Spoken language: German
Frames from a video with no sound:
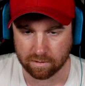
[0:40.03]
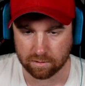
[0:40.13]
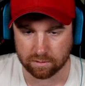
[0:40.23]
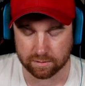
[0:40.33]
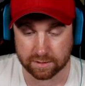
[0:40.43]

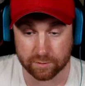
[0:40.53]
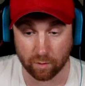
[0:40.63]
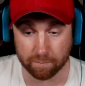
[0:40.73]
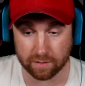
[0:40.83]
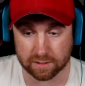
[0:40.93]
Ist die
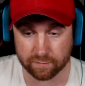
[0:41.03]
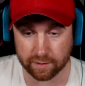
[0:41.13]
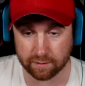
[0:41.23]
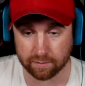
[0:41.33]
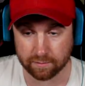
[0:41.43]
Swamp Base
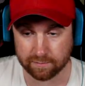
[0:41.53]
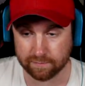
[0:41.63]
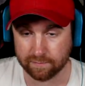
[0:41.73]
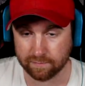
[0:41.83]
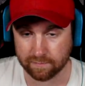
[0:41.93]
weg?
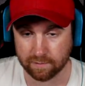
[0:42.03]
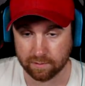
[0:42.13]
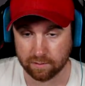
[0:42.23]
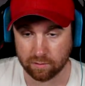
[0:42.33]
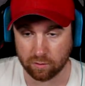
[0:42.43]
Ja.
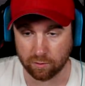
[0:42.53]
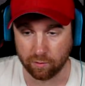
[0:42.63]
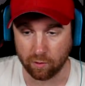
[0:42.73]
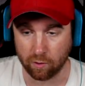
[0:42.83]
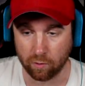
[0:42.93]
Oh
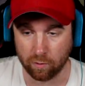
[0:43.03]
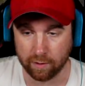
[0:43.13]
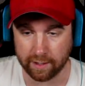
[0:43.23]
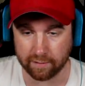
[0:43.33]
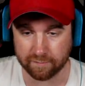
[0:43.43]
no.
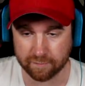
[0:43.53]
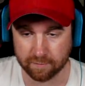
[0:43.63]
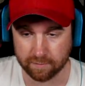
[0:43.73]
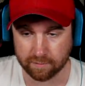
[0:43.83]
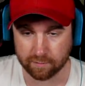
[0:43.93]
F.
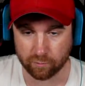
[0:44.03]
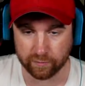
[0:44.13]
Really?